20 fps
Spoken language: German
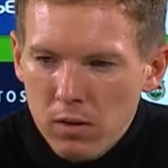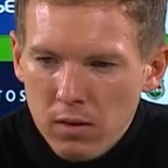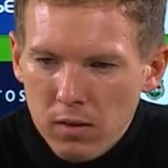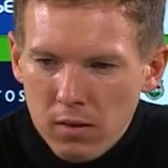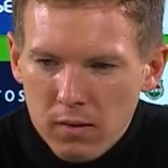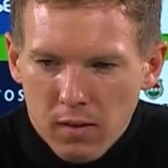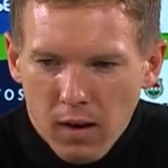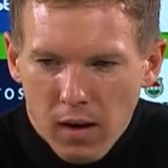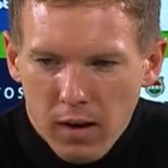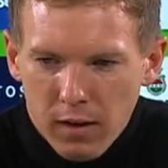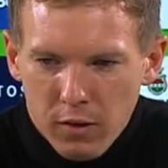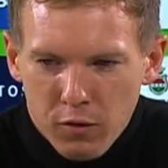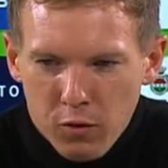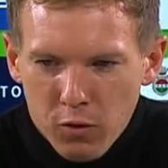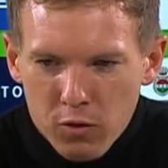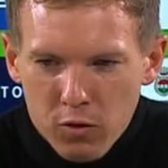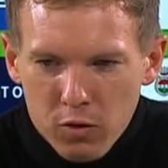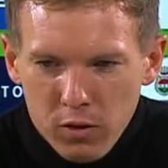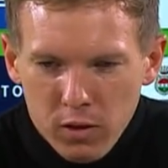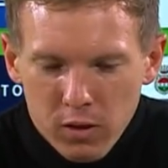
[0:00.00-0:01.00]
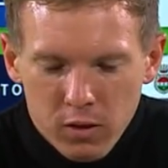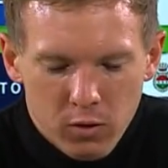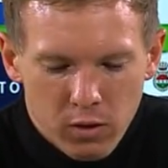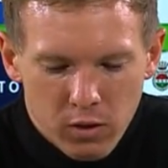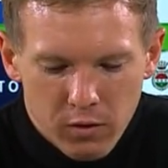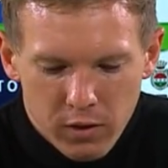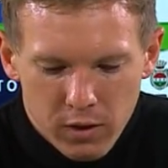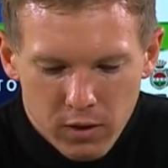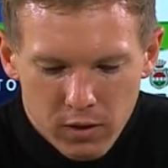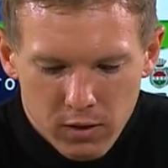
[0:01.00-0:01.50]
es gar nicht funktioniert
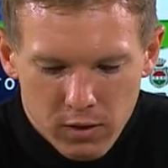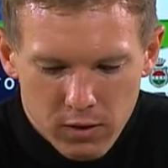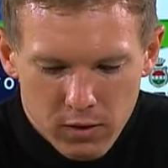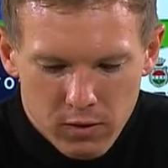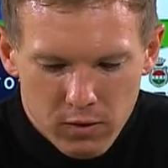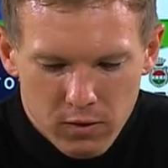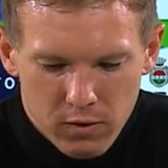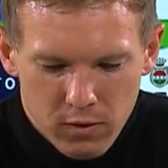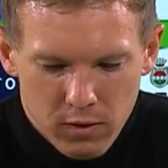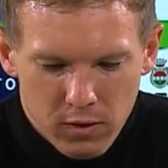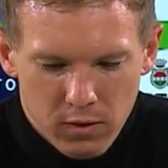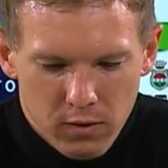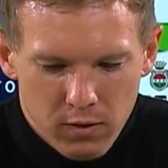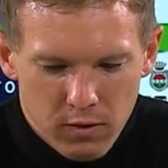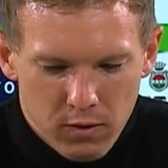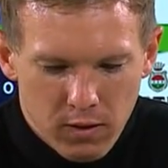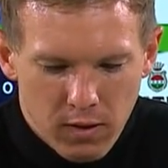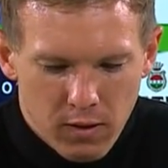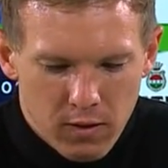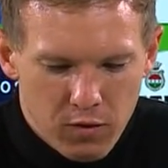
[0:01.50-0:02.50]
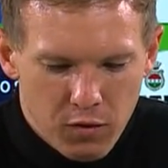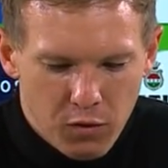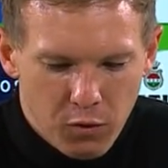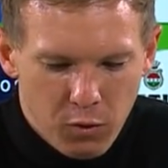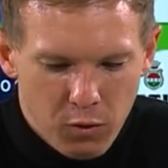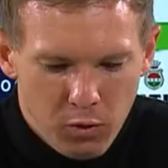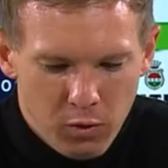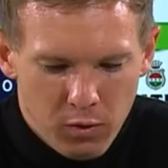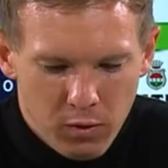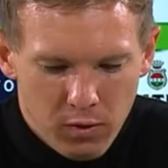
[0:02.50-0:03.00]
oder wir ähm, ganz
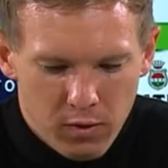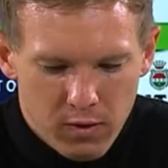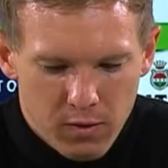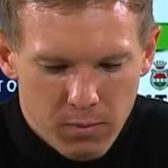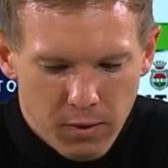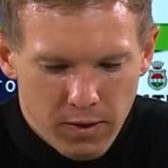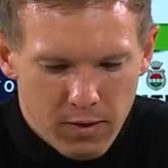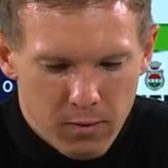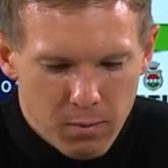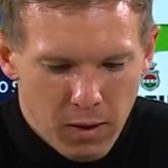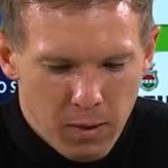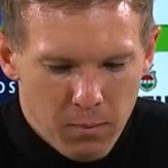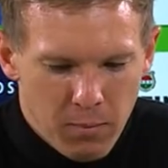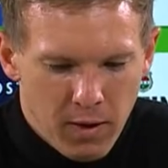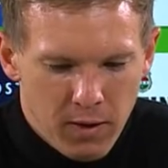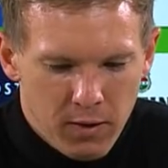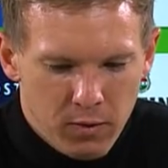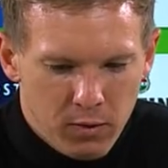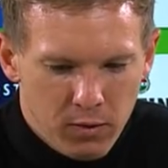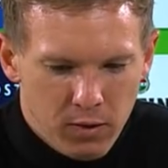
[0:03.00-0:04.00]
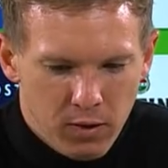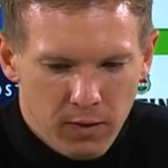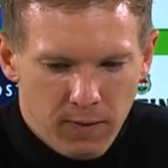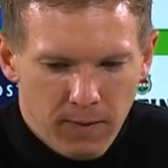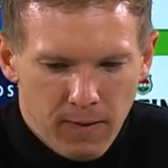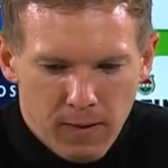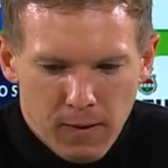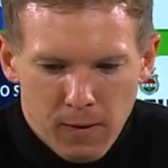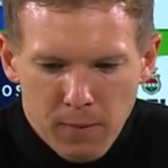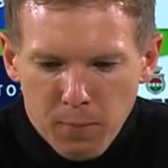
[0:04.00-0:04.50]
früh das 2-2 machen und
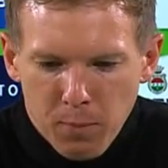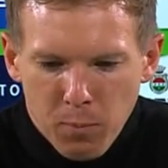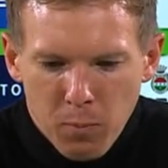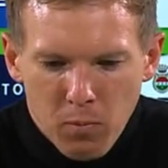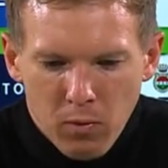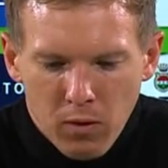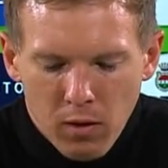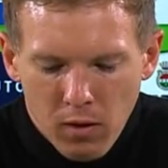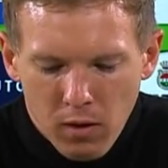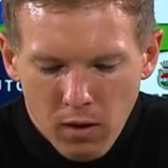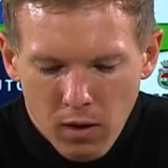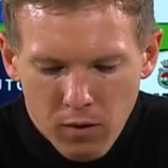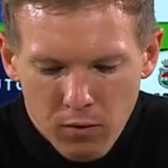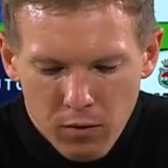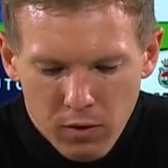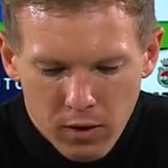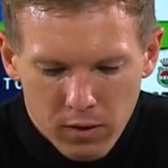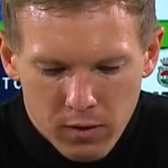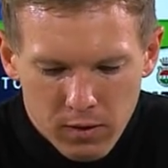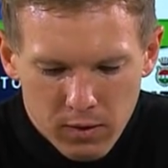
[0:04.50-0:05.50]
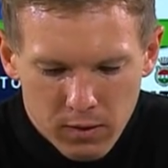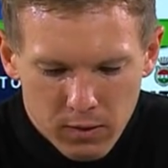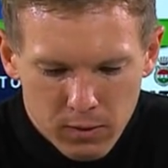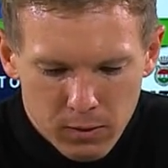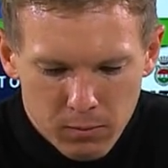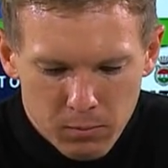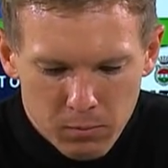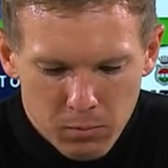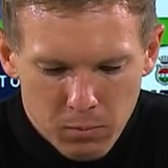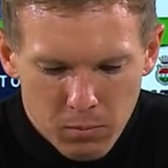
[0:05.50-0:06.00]
dann ja, vielleicht
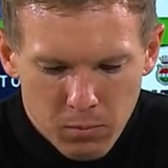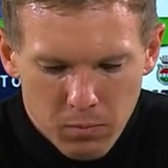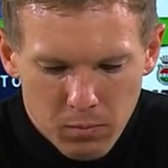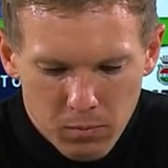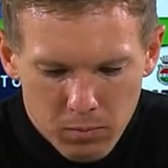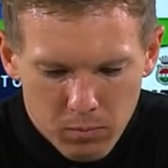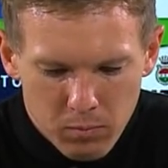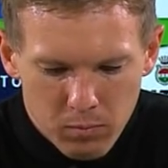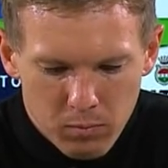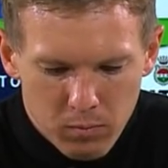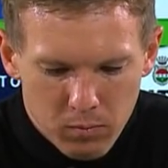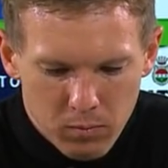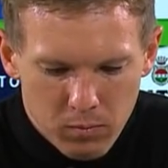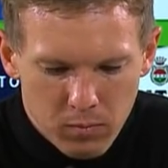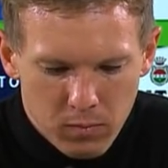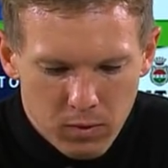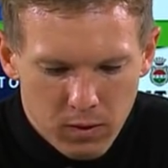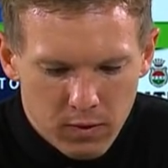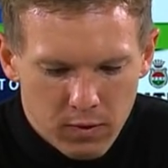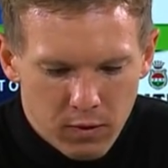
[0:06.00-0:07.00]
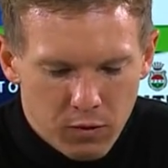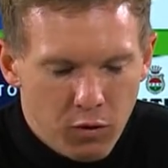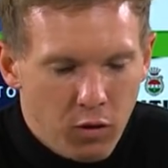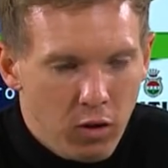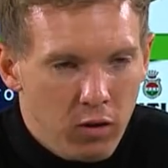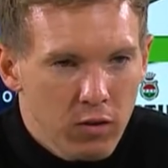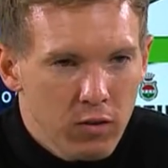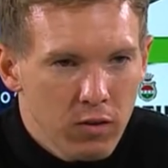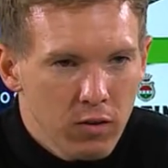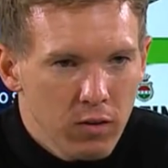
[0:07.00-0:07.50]
ähm, nicht
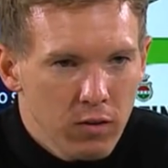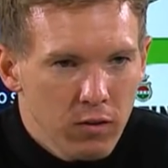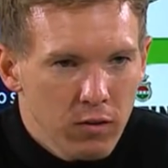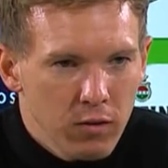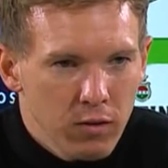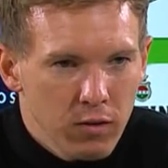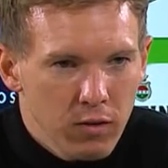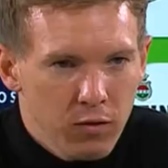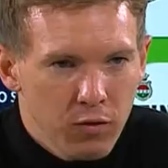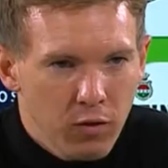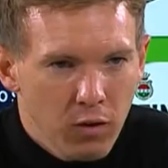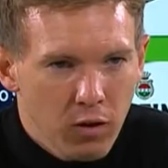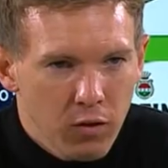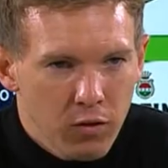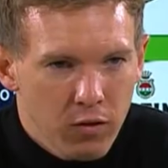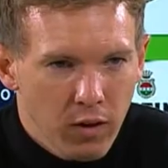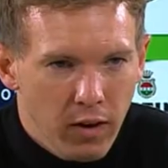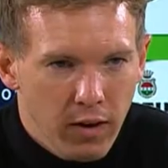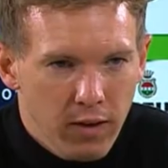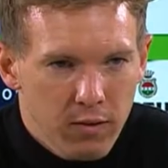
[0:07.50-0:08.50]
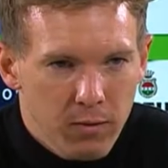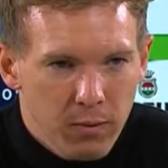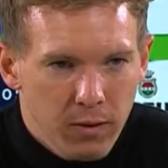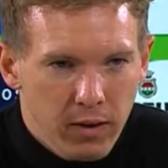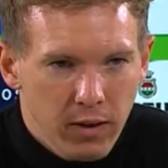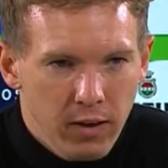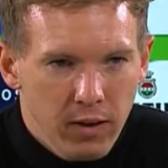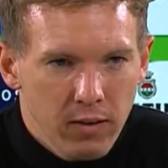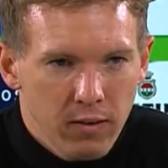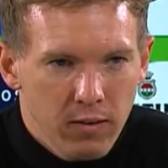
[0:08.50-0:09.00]
sofort äh, voll aufs
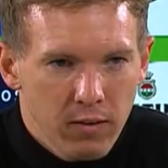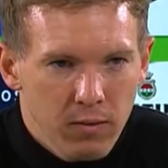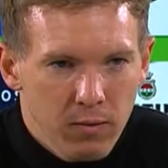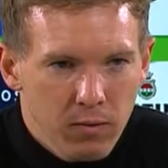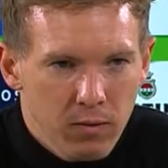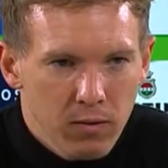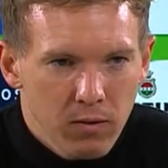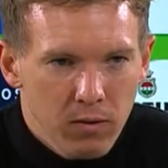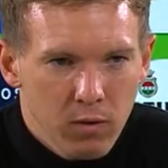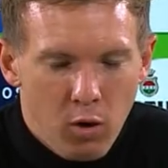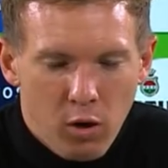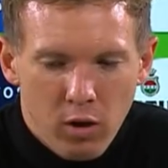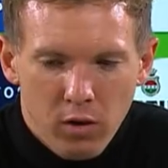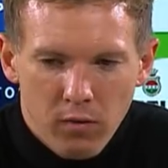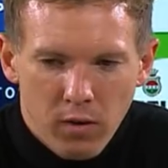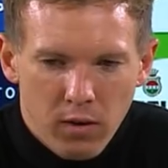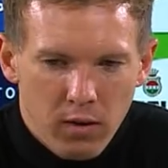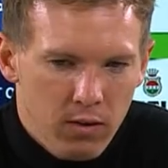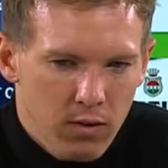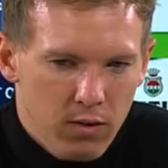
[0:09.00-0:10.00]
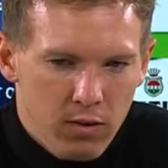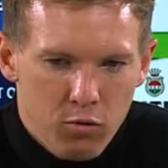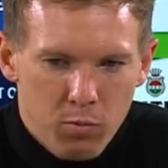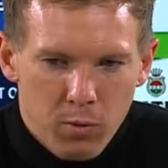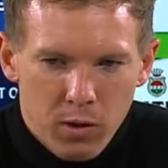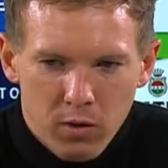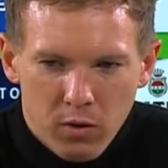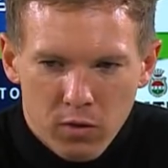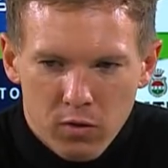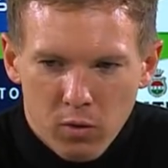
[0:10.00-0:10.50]
3-2 gehen können, weil das
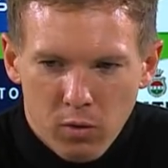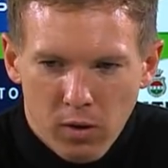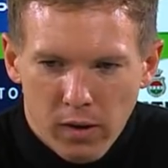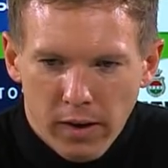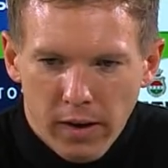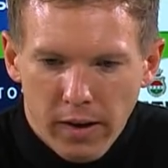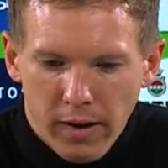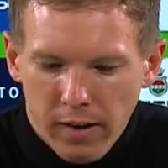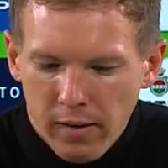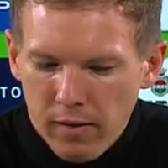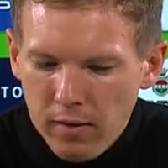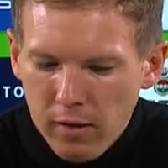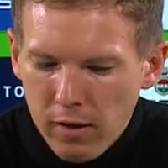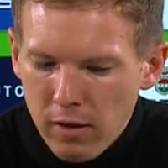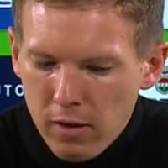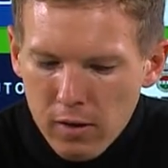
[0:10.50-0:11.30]
Spiel noch zu lange geht.